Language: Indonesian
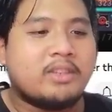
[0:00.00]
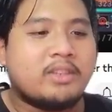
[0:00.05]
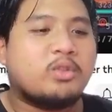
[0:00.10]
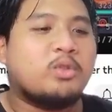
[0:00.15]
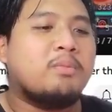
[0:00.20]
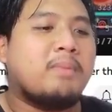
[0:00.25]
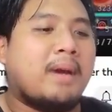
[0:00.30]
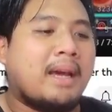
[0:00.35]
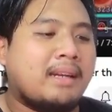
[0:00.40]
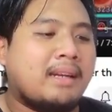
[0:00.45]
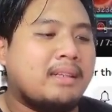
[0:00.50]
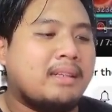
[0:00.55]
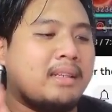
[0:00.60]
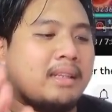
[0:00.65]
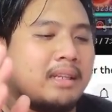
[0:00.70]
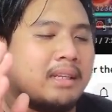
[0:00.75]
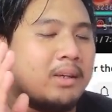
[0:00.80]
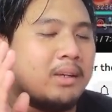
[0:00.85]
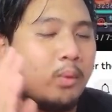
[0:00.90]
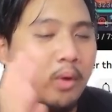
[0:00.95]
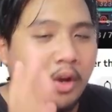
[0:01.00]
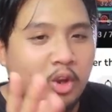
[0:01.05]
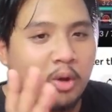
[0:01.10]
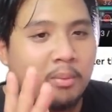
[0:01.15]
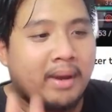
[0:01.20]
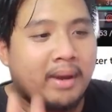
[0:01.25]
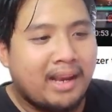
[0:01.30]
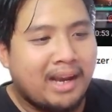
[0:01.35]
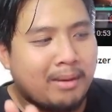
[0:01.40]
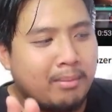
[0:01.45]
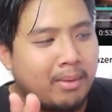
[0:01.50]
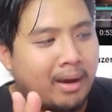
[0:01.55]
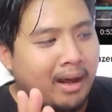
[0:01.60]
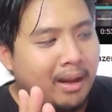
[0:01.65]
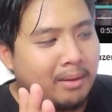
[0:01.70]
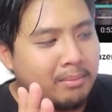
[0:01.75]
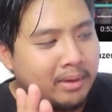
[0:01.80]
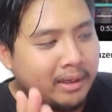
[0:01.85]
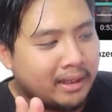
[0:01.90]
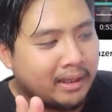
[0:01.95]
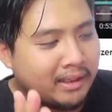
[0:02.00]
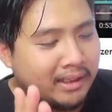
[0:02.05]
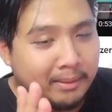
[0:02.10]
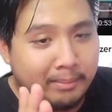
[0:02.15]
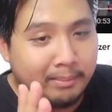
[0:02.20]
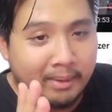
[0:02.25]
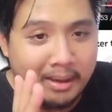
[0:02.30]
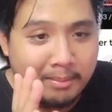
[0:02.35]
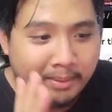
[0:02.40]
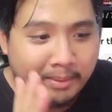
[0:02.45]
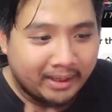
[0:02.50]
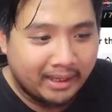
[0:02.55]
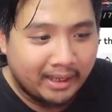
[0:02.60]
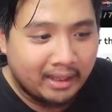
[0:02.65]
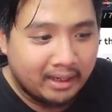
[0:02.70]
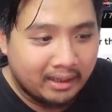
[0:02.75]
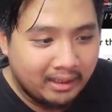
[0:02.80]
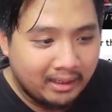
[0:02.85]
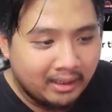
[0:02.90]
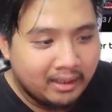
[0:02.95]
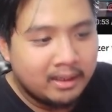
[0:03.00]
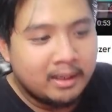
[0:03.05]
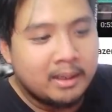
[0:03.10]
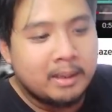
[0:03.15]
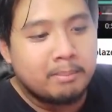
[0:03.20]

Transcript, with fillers: cuman gue nyobain nggak bakal bikin tim Hyper Carry.